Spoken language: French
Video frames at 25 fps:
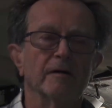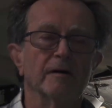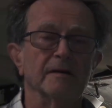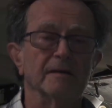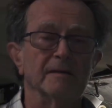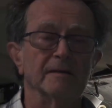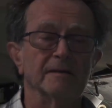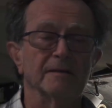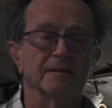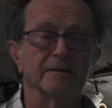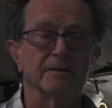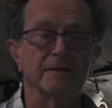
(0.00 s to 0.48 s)

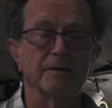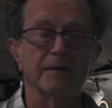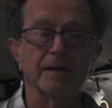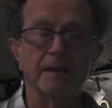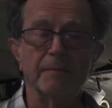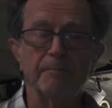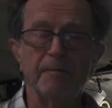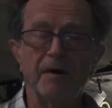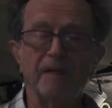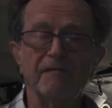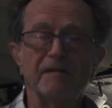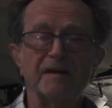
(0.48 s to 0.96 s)
Ce n'est
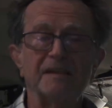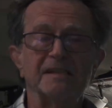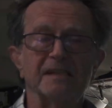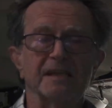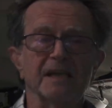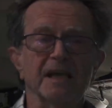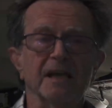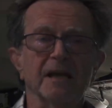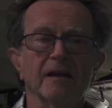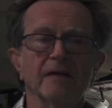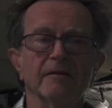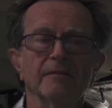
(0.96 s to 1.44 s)
pas
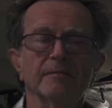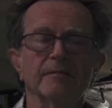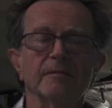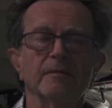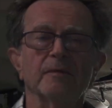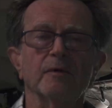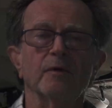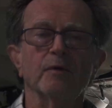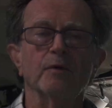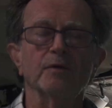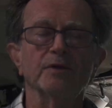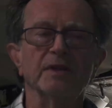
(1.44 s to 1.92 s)
facile
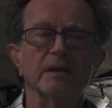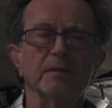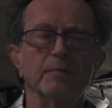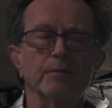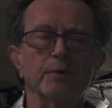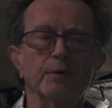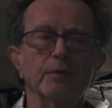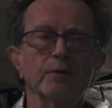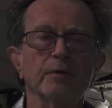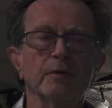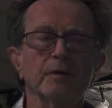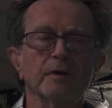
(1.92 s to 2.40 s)
au
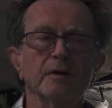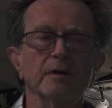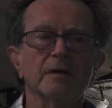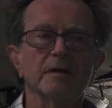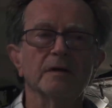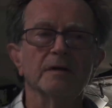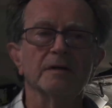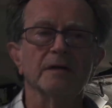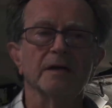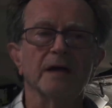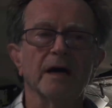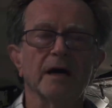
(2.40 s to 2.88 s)
début,
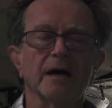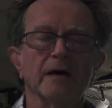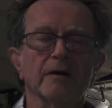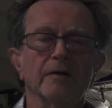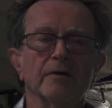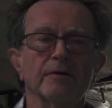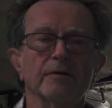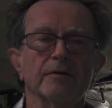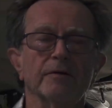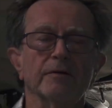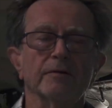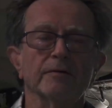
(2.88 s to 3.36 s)
car
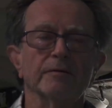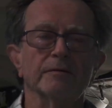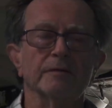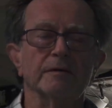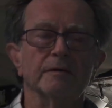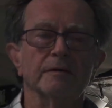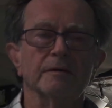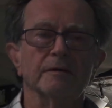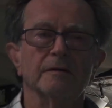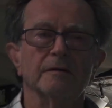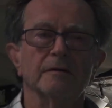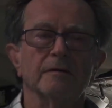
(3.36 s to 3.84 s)
euh,
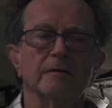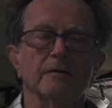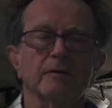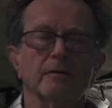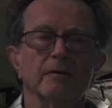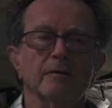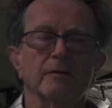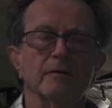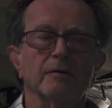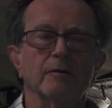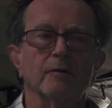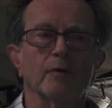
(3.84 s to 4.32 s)

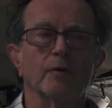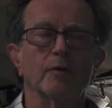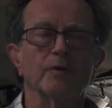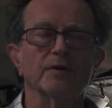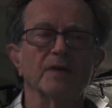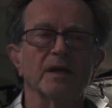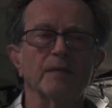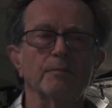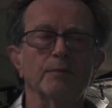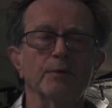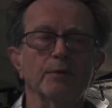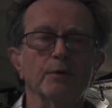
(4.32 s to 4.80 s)
au
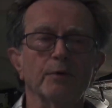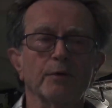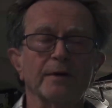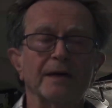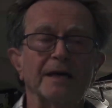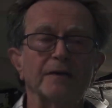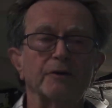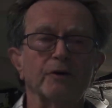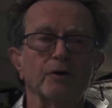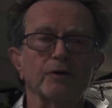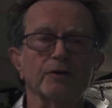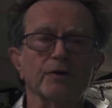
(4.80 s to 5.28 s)
début on a
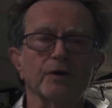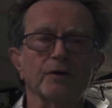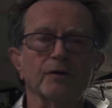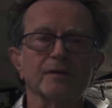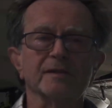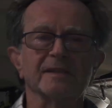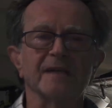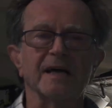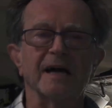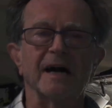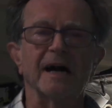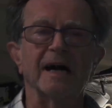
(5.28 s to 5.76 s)

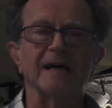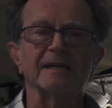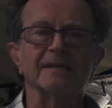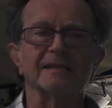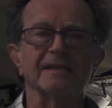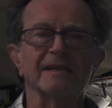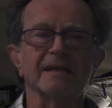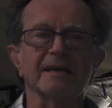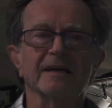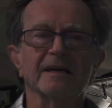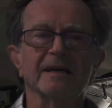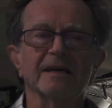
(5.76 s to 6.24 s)
tendance à
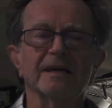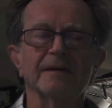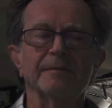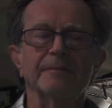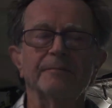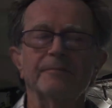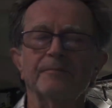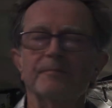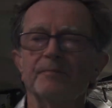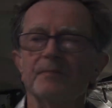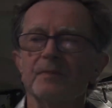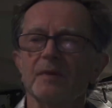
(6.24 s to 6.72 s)
serrer
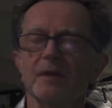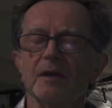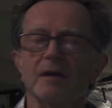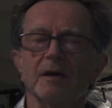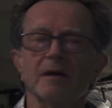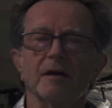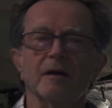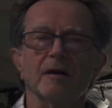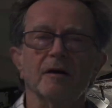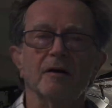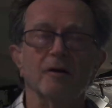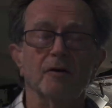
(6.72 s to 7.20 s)

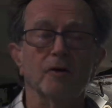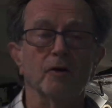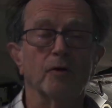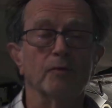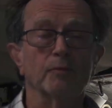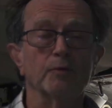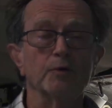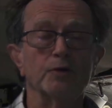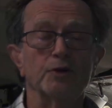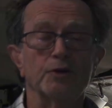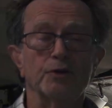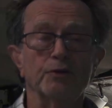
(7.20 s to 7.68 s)

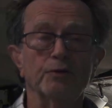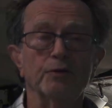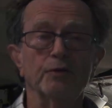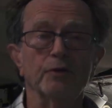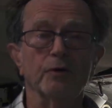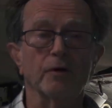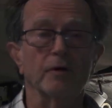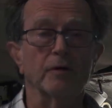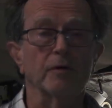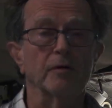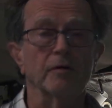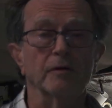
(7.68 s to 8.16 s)

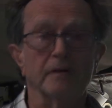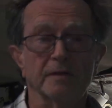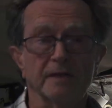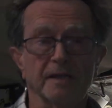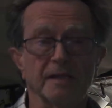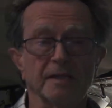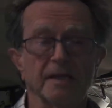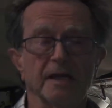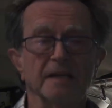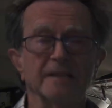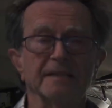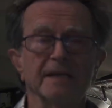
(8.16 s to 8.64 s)
l'embouchure,
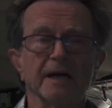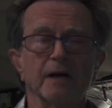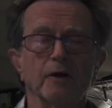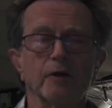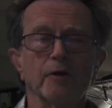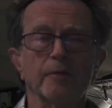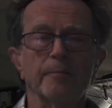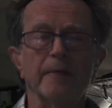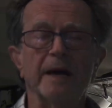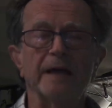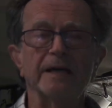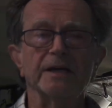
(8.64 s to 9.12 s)
c'est-à-dire
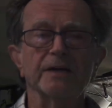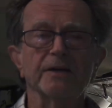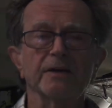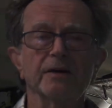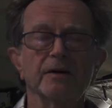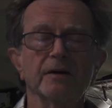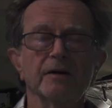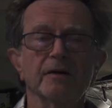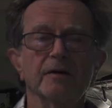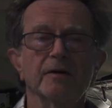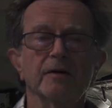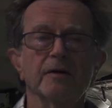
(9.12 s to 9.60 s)
le bec,
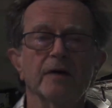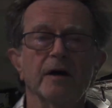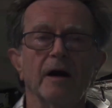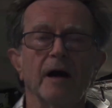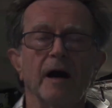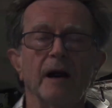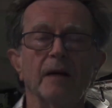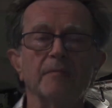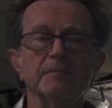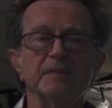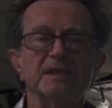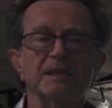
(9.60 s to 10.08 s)

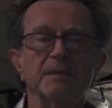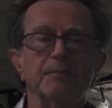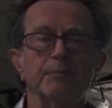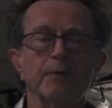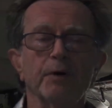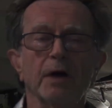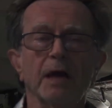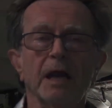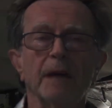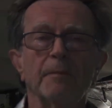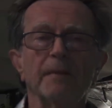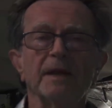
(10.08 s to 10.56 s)
un petit peu
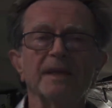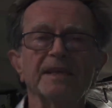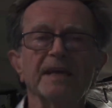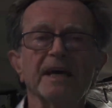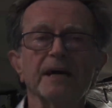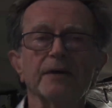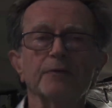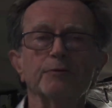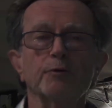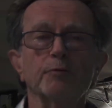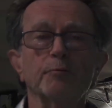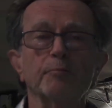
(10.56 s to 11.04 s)
à la
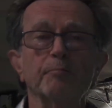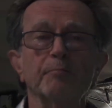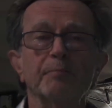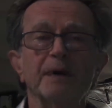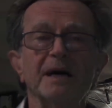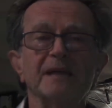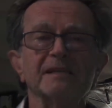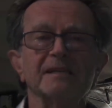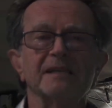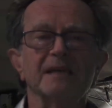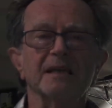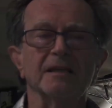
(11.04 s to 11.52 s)
manière d'une
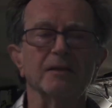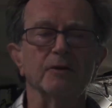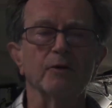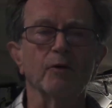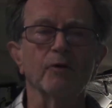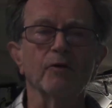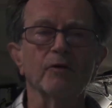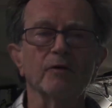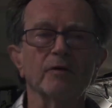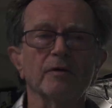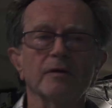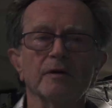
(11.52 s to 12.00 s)

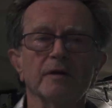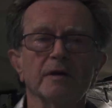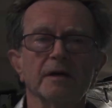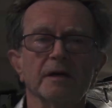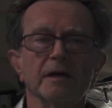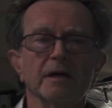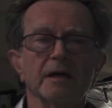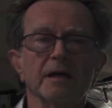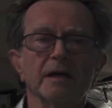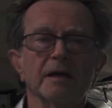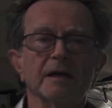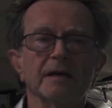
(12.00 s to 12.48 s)
pincetto
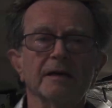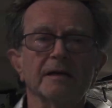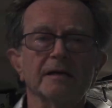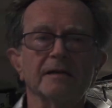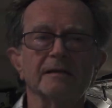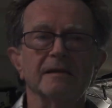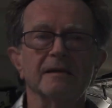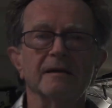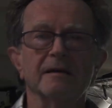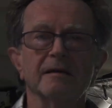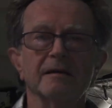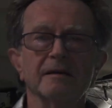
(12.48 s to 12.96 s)
et
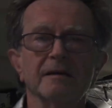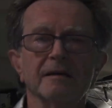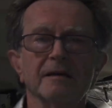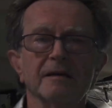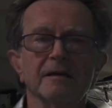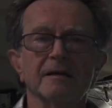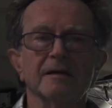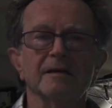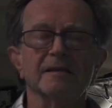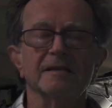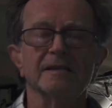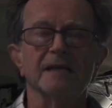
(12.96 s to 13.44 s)

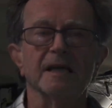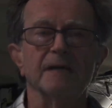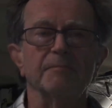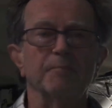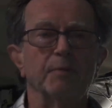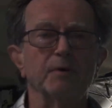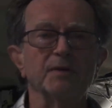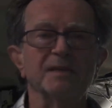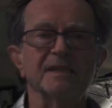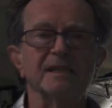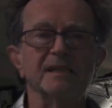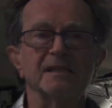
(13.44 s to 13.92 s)
cette
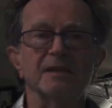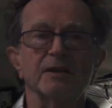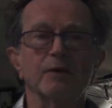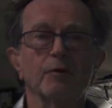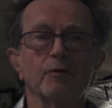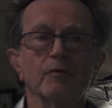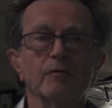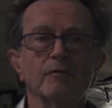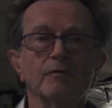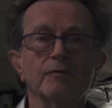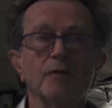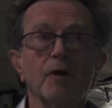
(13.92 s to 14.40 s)

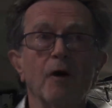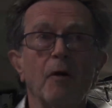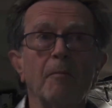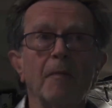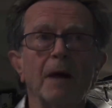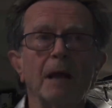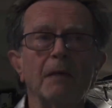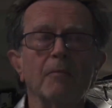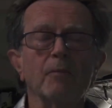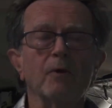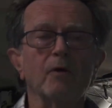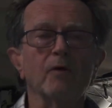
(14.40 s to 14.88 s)
position
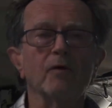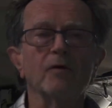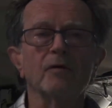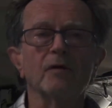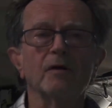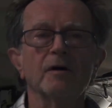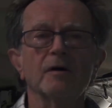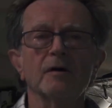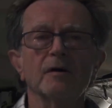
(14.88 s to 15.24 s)
normalement